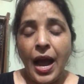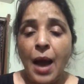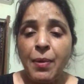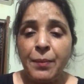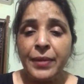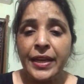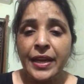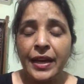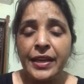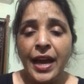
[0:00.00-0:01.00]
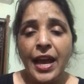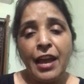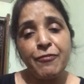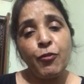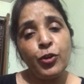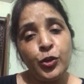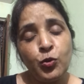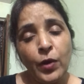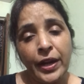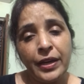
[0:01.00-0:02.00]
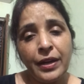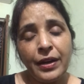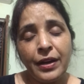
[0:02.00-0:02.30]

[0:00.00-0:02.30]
अब हमने क्या किया एफ ओ यू एन